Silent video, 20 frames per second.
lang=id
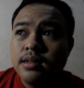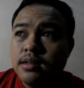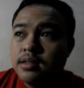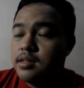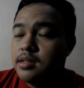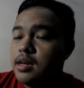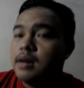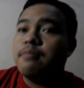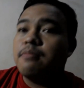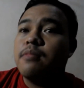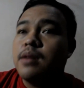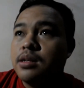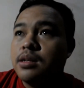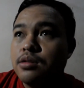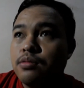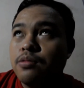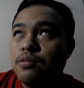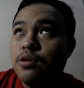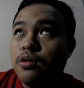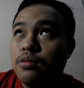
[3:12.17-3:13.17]
disiapkan
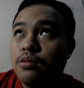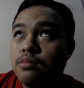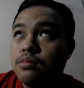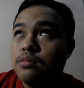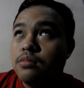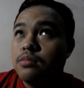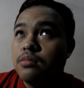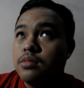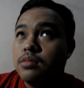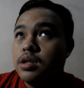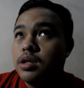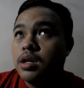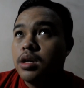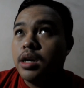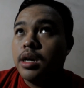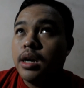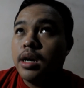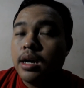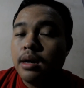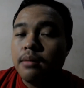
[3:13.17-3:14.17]
sebelum
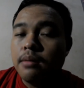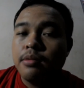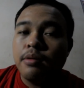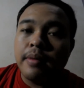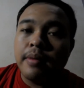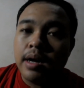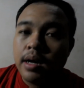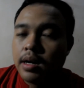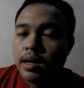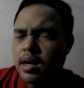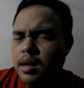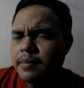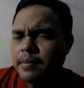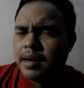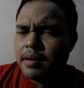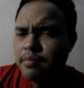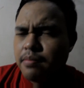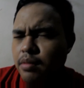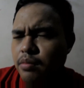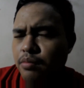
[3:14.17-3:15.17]
dia mema
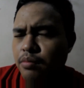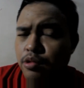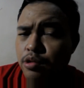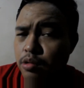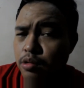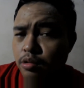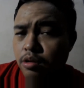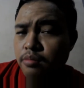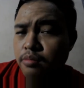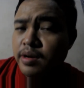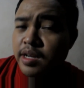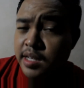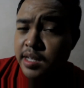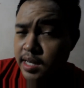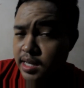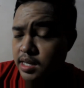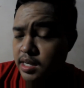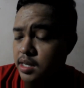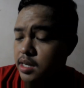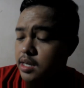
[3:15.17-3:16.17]
apa membunuh korbannya
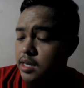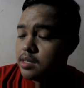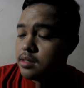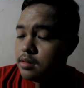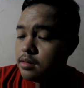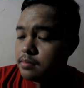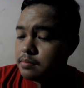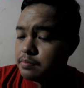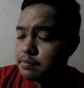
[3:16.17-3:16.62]
ini, guys.